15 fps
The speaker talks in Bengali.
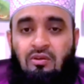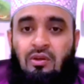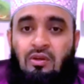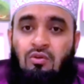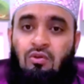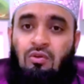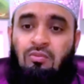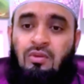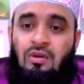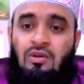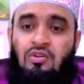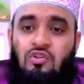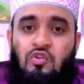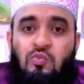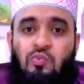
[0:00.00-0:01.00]
যাতে করে খুব
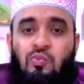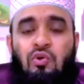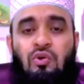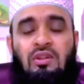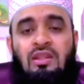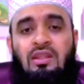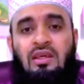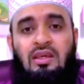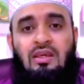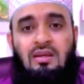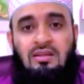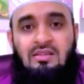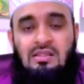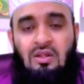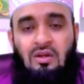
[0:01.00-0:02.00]
স্মুথলি
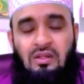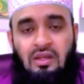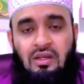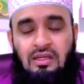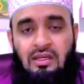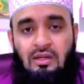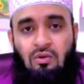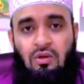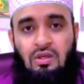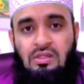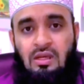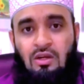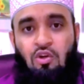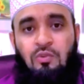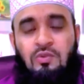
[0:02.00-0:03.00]
স্লটারিংটা
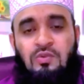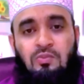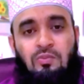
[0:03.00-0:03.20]
হয়ে যায় খুব